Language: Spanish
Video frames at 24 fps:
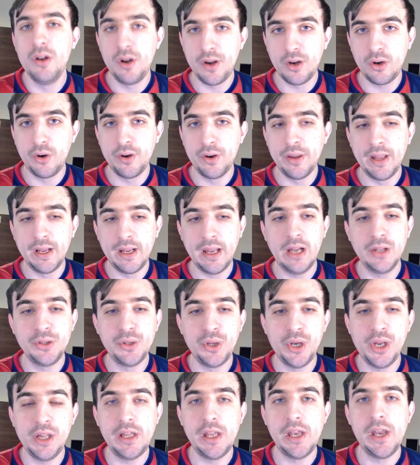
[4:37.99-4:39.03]
Recordad que
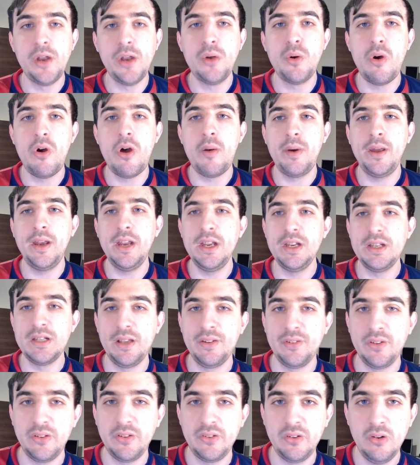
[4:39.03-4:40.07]
Gatoni tiene nueve
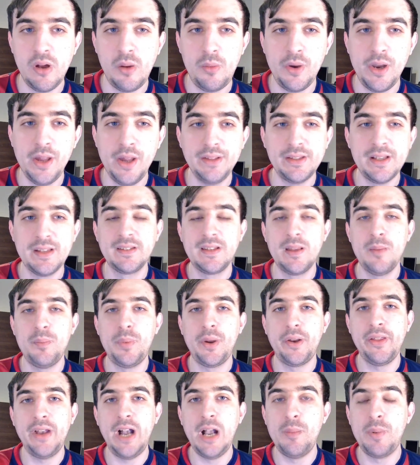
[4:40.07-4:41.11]
amarillas. Si lo amonestan, se
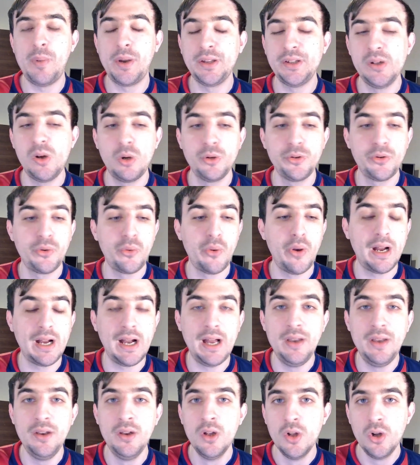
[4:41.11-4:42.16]
perderá el partido contra
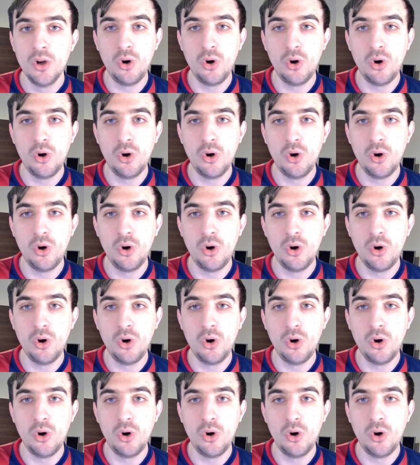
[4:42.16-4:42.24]
Huracán.